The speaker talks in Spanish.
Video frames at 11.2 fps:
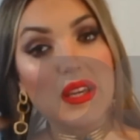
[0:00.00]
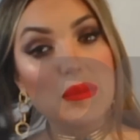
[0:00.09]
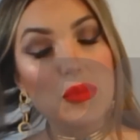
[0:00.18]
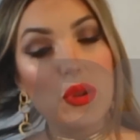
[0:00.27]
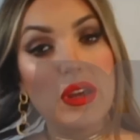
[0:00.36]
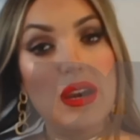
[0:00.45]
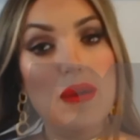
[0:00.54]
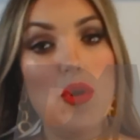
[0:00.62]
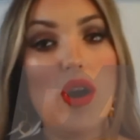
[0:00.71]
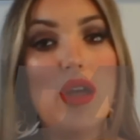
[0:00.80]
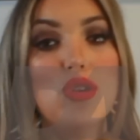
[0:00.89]
equipo de
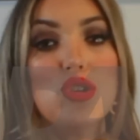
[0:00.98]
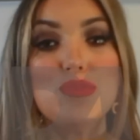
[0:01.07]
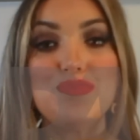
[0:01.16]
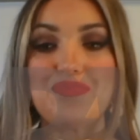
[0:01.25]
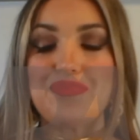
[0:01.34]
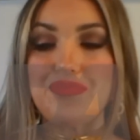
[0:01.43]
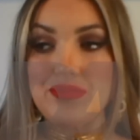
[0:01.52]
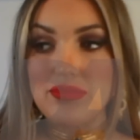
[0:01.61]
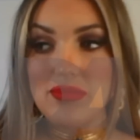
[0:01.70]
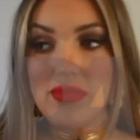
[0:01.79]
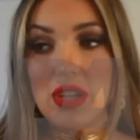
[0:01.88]
abogados.
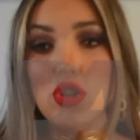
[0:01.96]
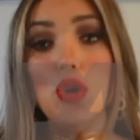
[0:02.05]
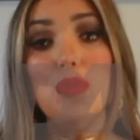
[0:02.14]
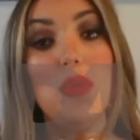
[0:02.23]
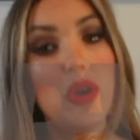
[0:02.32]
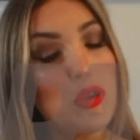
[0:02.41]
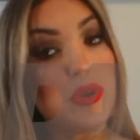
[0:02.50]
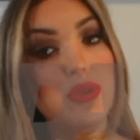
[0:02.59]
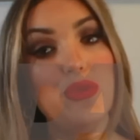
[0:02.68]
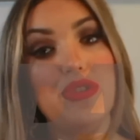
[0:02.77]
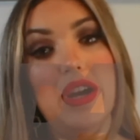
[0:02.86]
No puedo
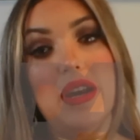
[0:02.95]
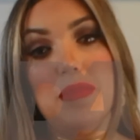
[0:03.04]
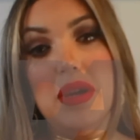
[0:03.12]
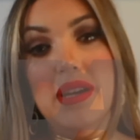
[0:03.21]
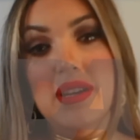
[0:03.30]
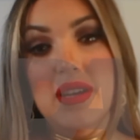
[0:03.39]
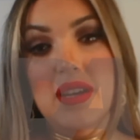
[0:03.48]
pronunciarme